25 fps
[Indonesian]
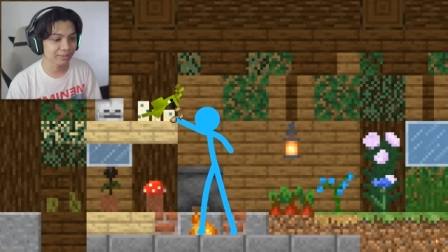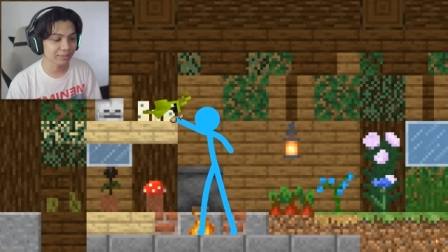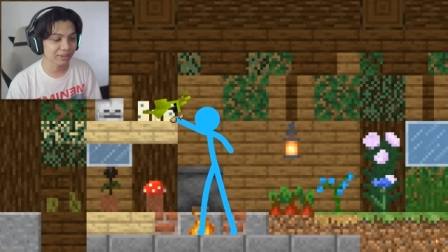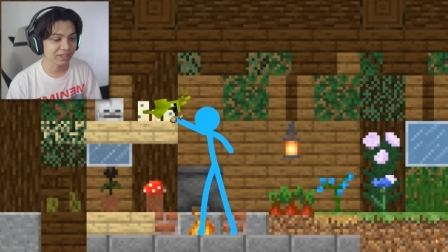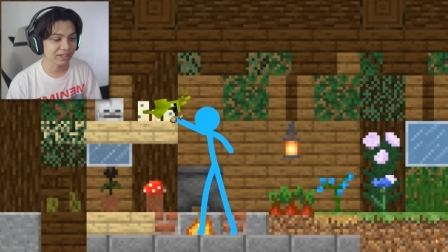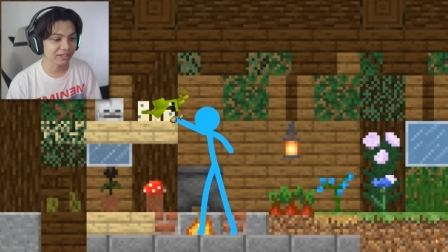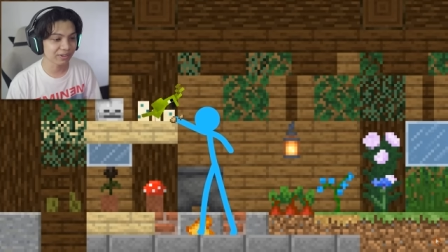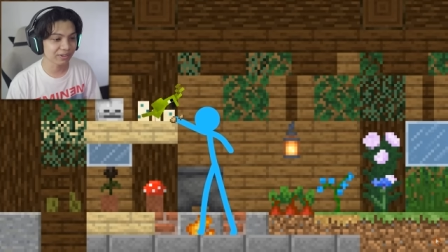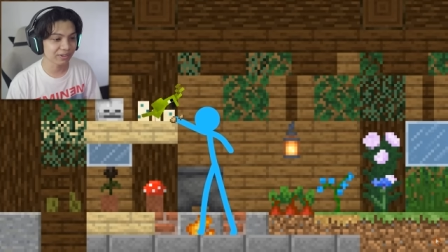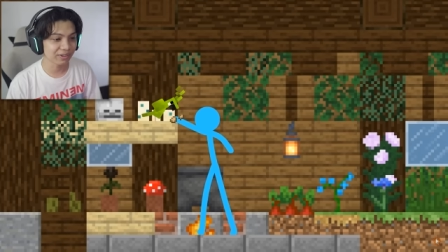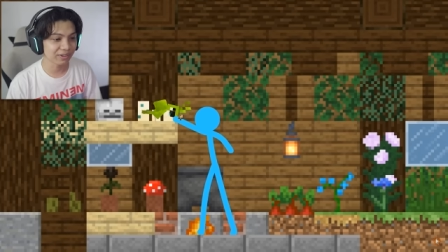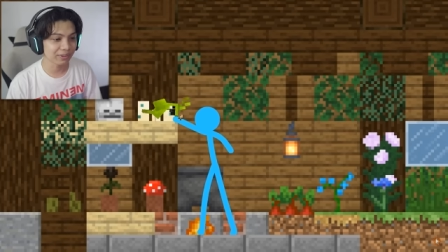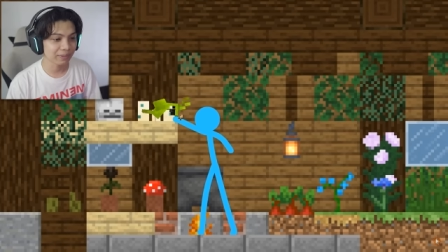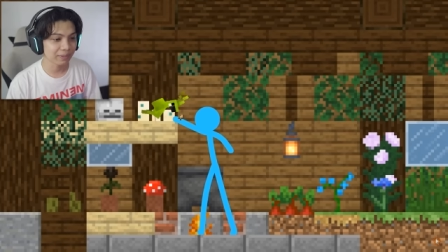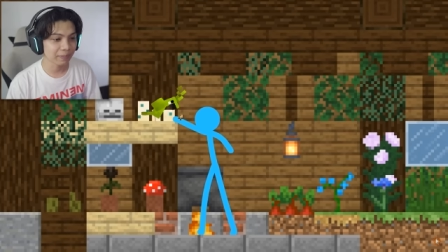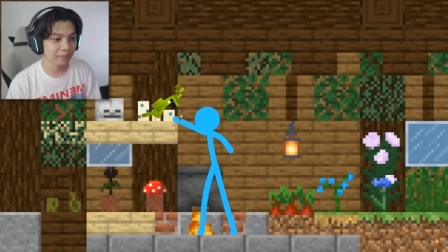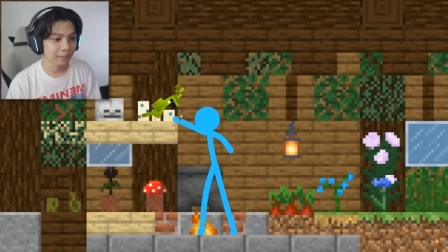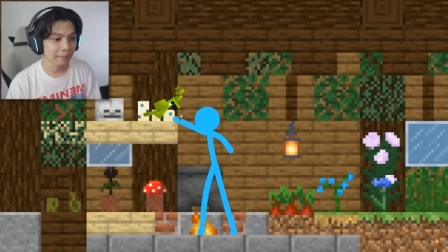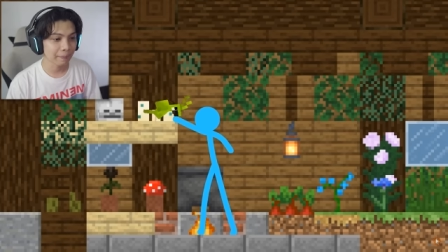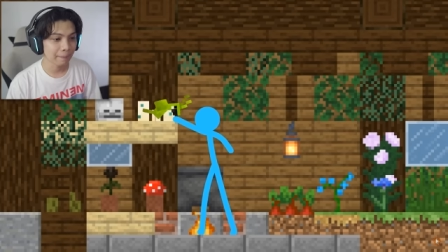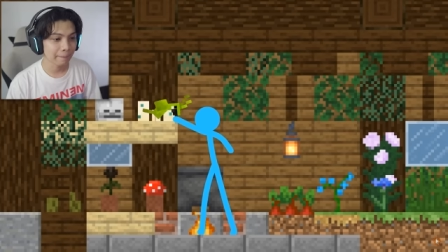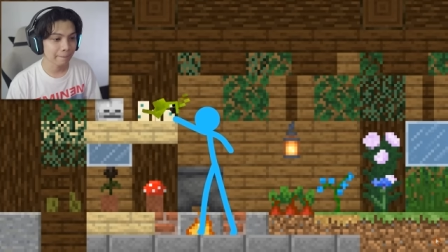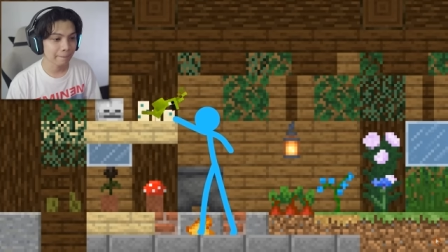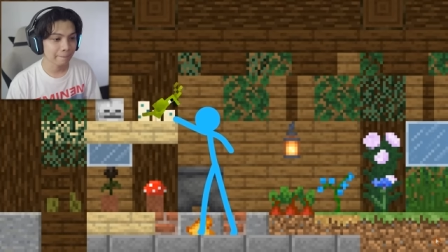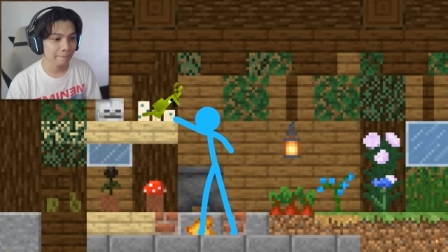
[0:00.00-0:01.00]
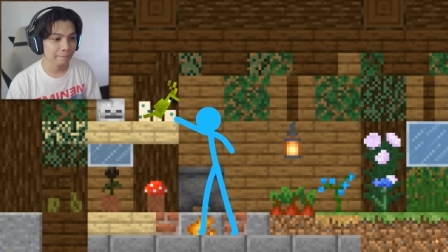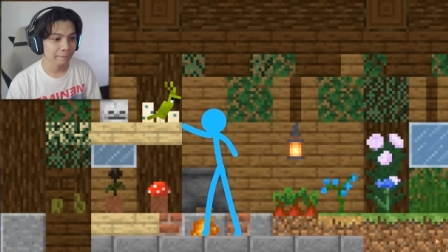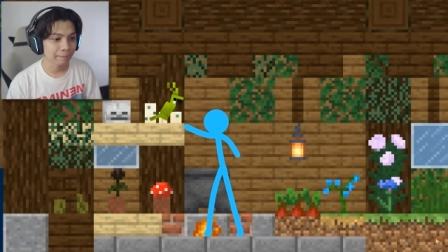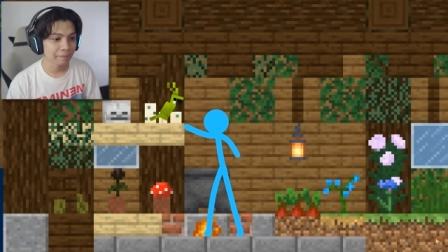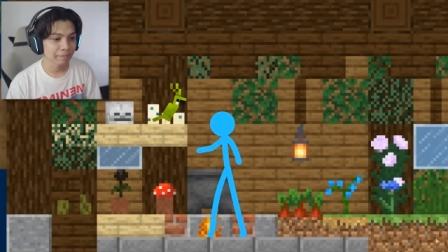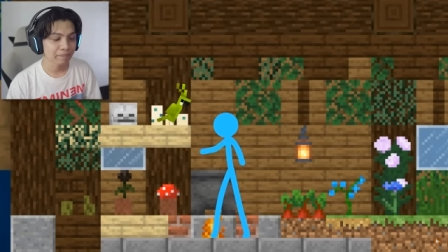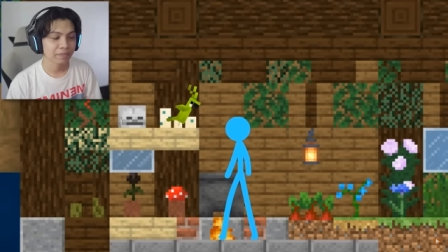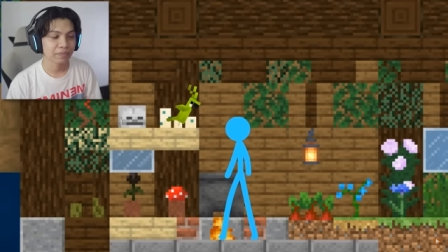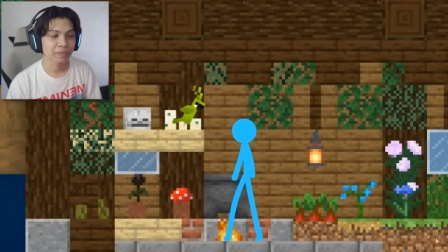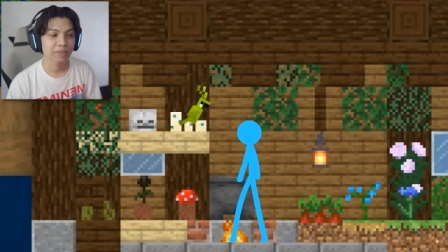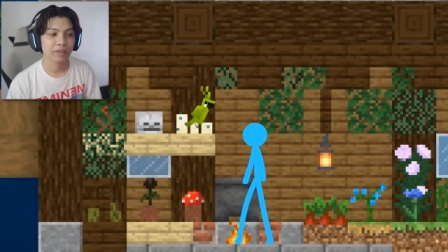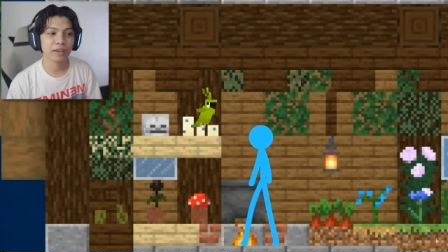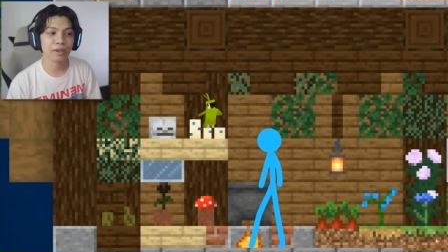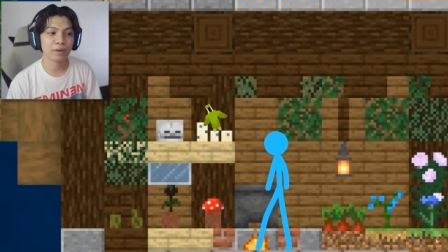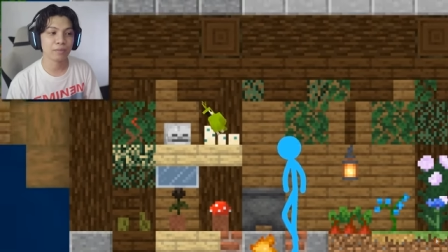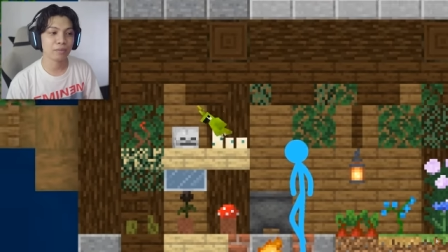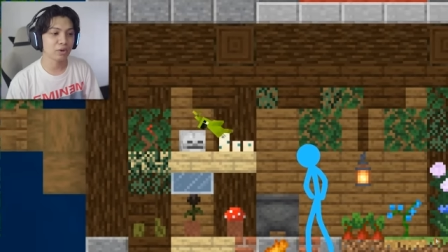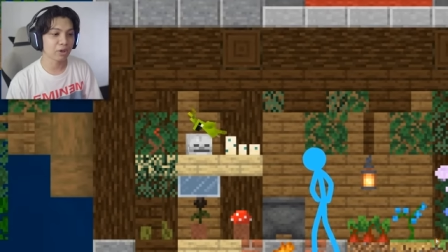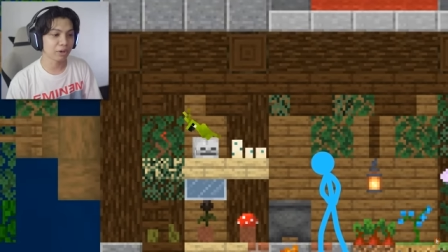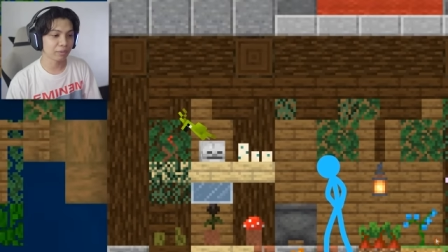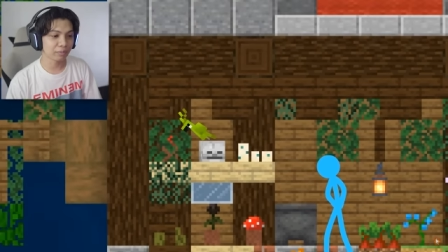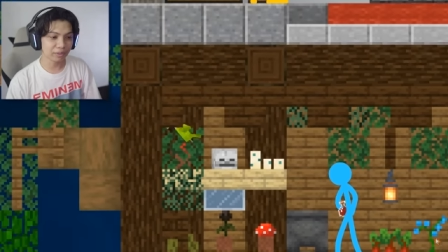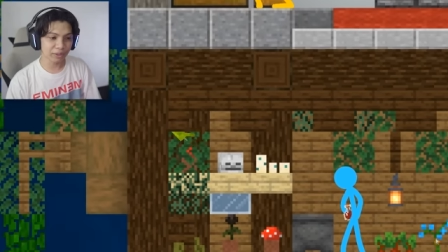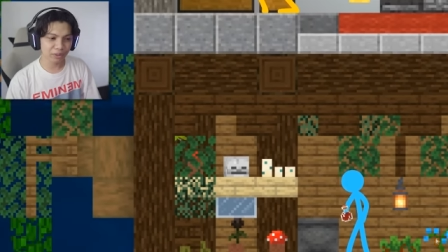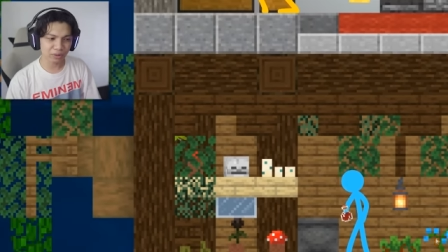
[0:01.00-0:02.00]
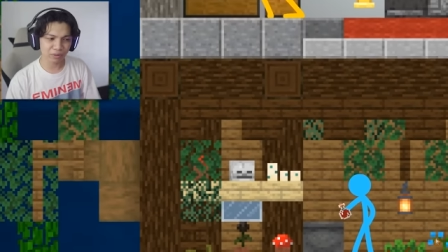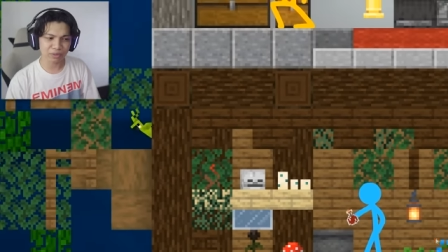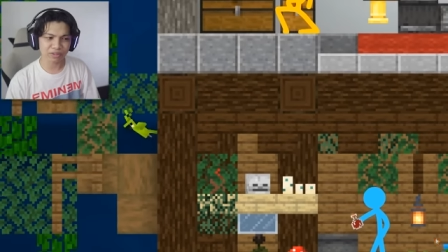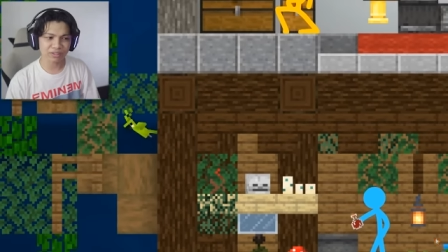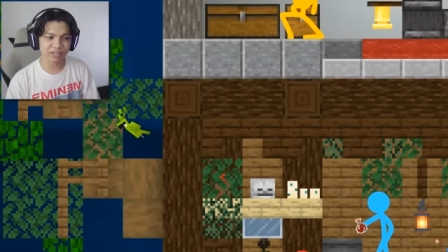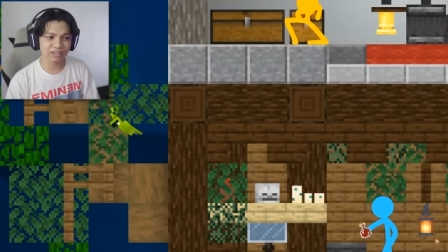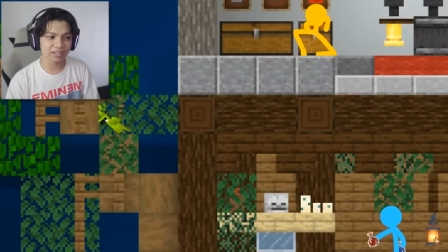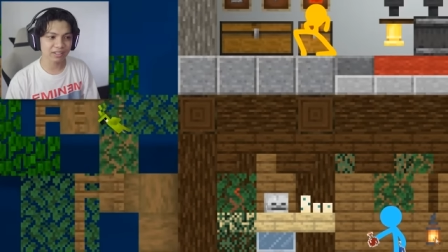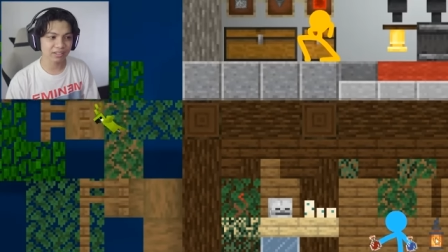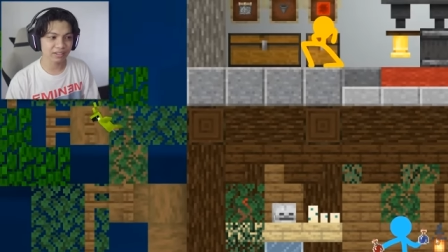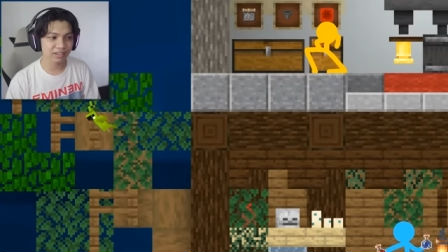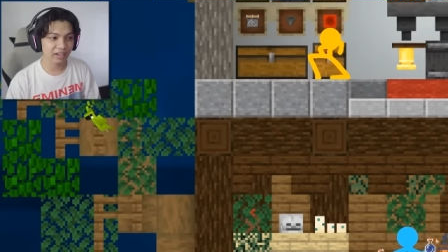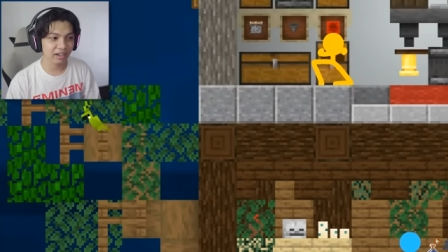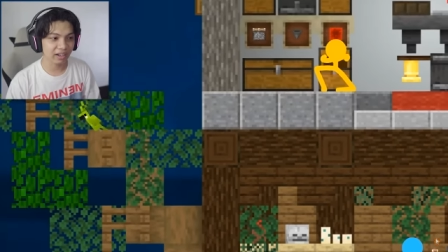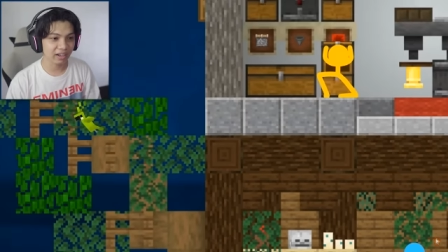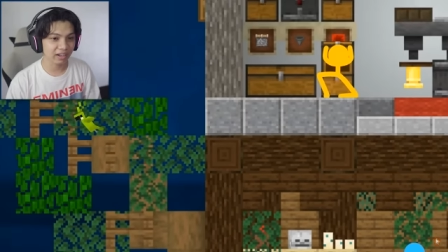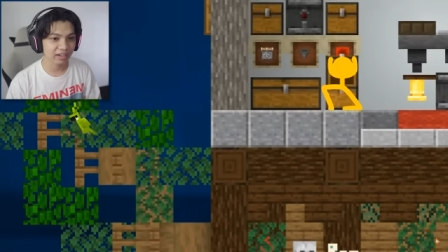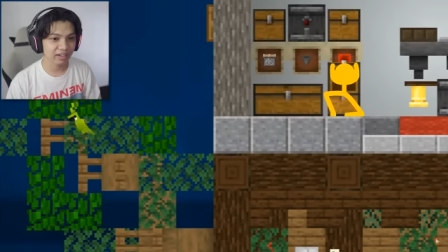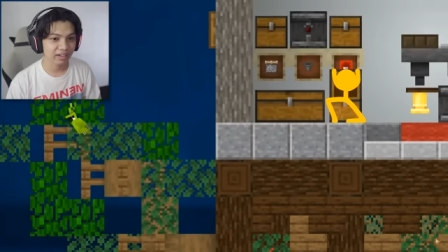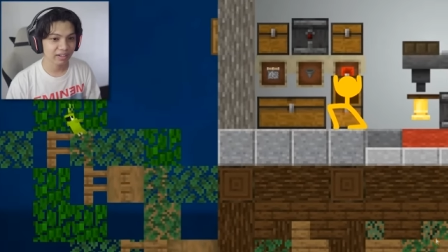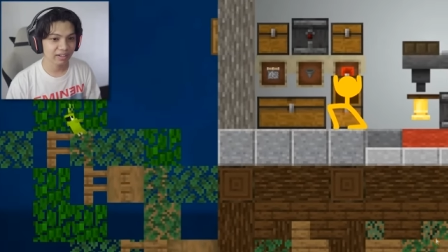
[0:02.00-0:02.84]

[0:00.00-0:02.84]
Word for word: beetroot. Eh, bukan beetroot, seed ya.